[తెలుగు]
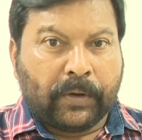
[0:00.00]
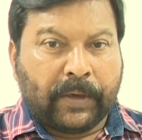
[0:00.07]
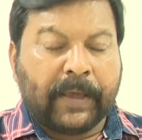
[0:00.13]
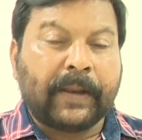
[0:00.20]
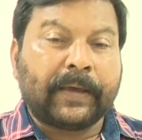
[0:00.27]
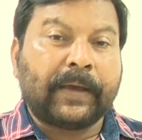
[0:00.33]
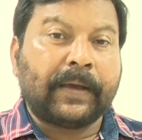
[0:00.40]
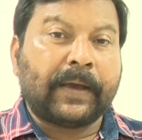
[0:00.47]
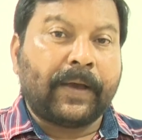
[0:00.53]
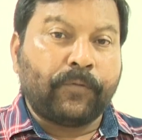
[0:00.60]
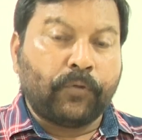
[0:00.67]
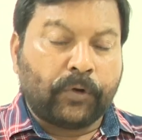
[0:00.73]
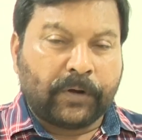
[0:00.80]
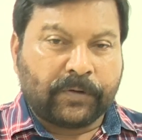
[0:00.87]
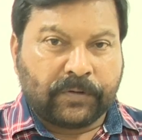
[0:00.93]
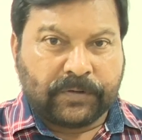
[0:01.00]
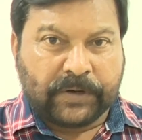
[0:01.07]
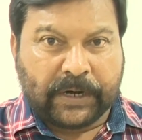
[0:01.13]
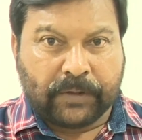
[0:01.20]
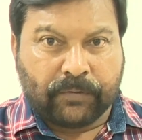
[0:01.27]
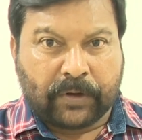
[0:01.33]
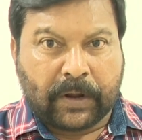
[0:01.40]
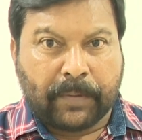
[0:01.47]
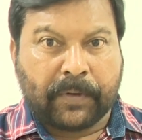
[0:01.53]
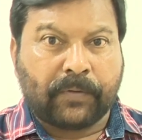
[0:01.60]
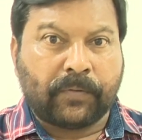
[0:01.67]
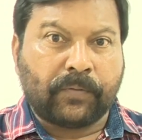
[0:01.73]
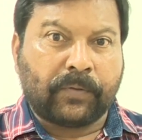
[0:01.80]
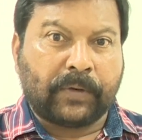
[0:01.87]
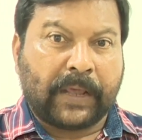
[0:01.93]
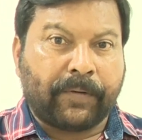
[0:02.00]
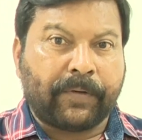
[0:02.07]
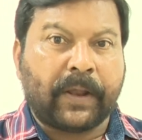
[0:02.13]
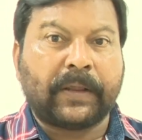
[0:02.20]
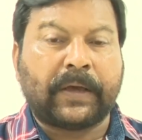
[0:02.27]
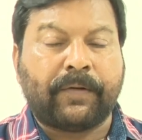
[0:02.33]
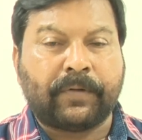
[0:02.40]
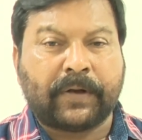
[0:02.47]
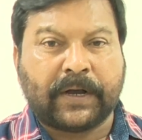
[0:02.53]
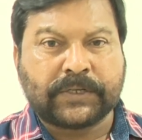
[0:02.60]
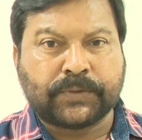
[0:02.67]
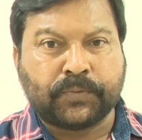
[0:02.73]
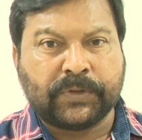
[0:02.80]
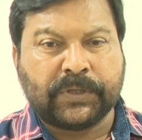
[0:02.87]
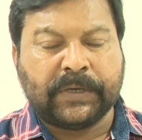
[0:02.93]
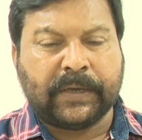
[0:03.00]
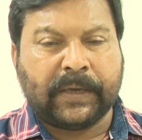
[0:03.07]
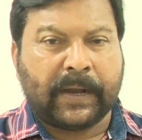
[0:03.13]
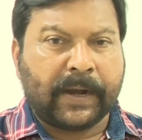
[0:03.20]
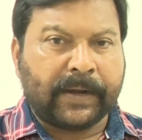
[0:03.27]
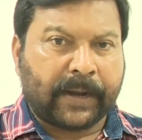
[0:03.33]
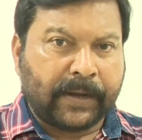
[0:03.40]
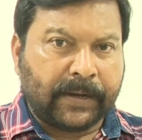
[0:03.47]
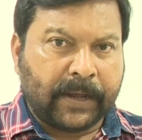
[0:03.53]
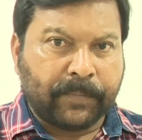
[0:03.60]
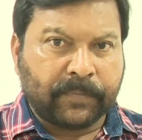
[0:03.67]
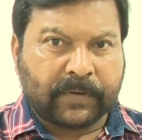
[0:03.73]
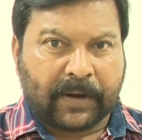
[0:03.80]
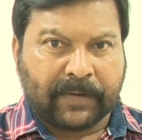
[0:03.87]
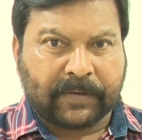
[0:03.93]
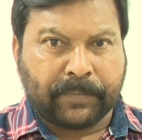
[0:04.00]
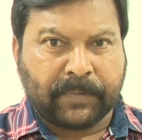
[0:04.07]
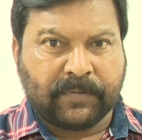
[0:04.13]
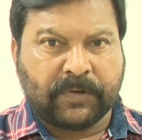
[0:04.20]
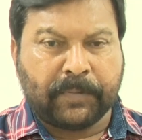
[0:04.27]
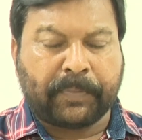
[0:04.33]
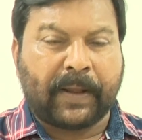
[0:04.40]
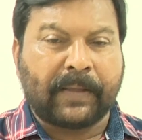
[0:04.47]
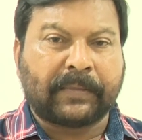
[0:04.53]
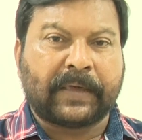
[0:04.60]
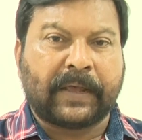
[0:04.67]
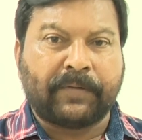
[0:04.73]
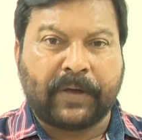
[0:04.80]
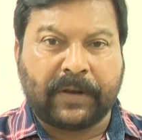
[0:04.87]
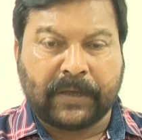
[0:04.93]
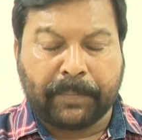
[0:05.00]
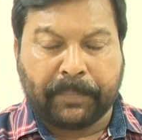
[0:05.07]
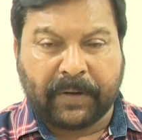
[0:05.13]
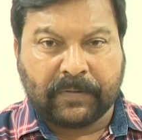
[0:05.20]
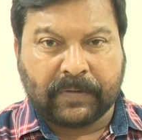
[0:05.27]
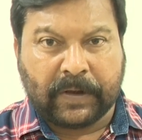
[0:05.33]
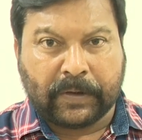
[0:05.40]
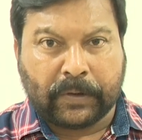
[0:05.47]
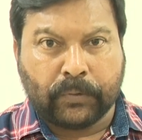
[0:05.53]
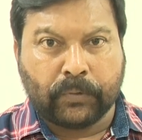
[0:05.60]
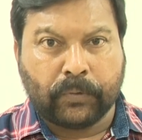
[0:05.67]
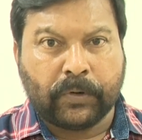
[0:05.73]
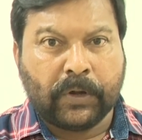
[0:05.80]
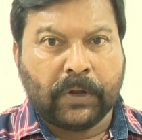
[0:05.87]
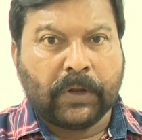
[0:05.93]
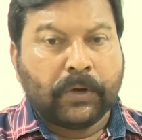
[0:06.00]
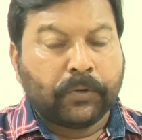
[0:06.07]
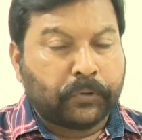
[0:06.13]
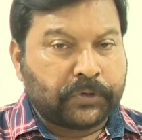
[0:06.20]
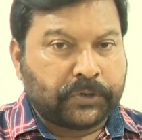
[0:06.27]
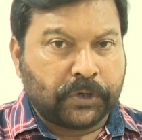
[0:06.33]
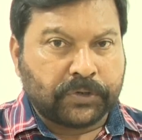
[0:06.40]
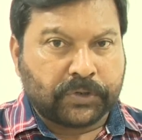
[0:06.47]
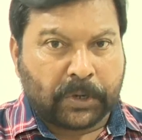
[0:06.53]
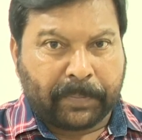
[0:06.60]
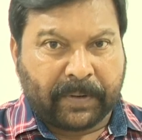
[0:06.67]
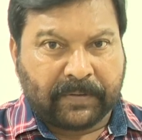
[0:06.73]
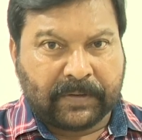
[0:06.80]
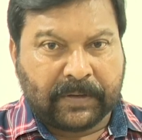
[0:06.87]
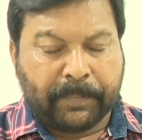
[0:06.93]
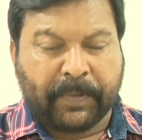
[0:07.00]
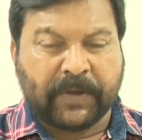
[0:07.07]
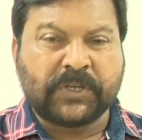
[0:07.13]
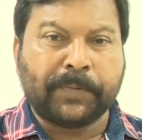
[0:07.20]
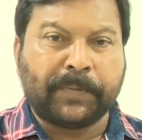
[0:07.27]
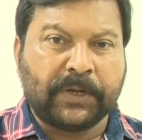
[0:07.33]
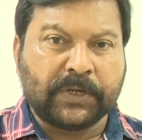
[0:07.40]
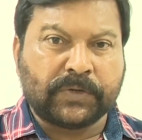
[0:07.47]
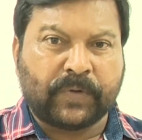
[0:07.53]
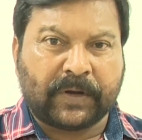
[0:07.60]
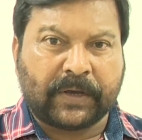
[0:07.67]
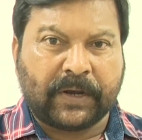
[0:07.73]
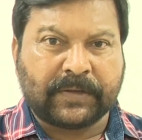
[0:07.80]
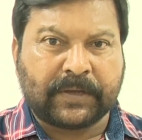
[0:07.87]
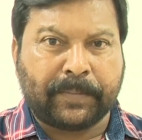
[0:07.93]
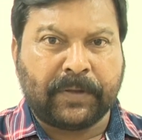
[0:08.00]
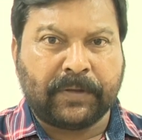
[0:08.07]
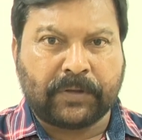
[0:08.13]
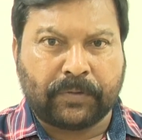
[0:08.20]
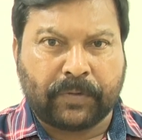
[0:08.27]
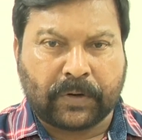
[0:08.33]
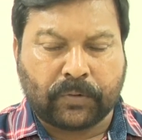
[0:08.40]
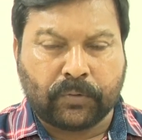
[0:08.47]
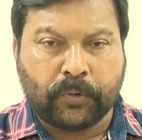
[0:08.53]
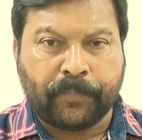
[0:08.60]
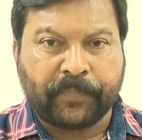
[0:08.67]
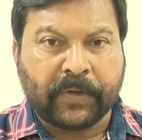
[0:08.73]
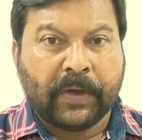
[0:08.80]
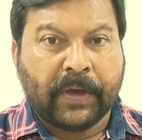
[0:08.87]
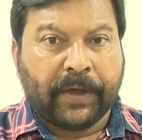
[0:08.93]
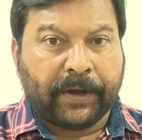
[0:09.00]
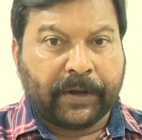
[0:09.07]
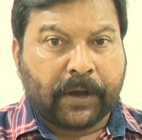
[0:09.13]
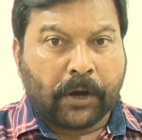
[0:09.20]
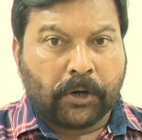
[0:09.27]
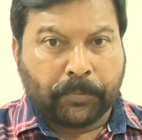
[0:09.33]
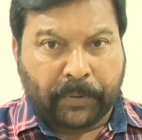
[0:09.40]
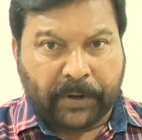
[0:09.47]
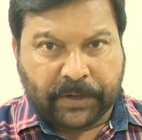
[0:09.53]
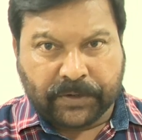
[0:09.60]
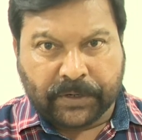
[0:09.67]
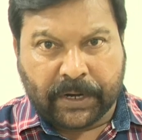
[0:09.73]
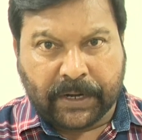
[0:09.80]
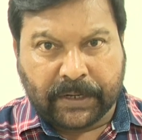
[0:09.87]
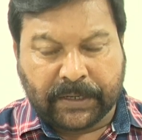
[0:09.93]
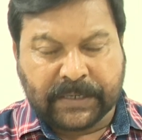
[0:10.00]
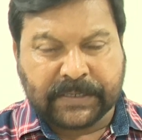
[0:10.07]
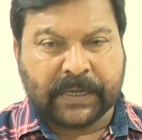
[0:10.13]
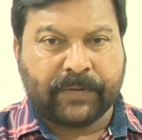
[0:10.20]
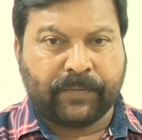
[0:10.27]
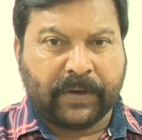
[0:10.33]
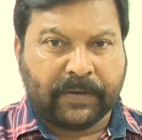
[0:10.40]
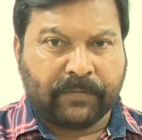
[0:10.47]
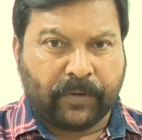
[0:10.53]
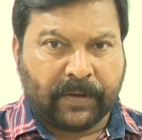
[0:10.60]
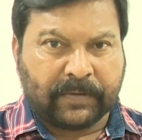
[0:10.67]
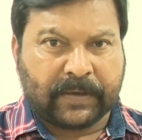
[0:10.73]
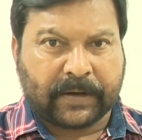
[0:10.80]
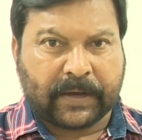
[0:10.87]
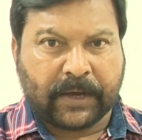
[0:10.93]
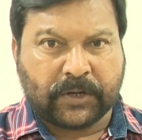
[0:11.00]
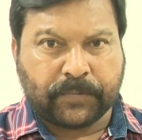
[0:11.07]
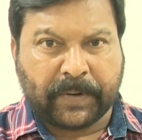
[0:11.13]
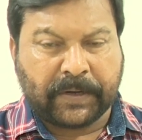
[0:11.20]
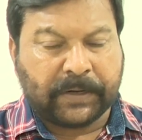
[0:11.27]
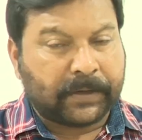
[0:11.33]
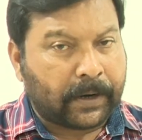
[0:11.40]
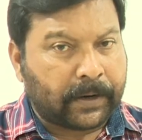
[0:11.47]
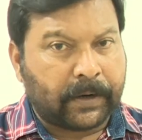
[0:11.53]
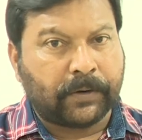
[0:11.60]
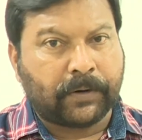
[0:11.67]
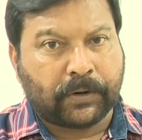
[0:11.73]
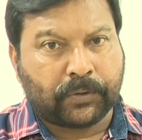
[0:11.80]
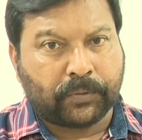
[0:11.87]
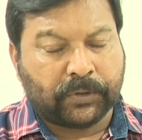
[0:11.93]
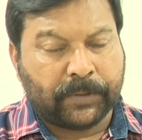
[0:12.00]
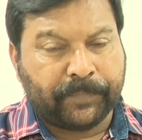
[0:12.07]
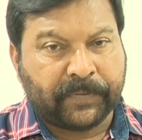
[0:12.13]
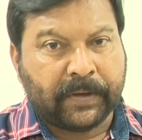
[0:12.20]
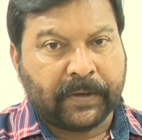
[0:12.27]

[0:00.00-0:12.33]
ఏ రకంగా వ్యూహరచన చేయడం ద్వారా మనం గెలవడానికి అవకాశం ఉంది ఇలాంటి అన్ని అంశాలకు సంబంధించి ప్రాంతాల వారీగా పరిశీలికలు కృషి చేస్తున్న పరిస్థితి పశ్చిమ నియోజకవర్గానికి సంబంధించిన వరకు రికార్డు బ్రేక్ చేయడానికి ఈసారి వైఎస్ఆర్ కాంగ్రెస్ పార్టీ కంకణం కట్టుకుంది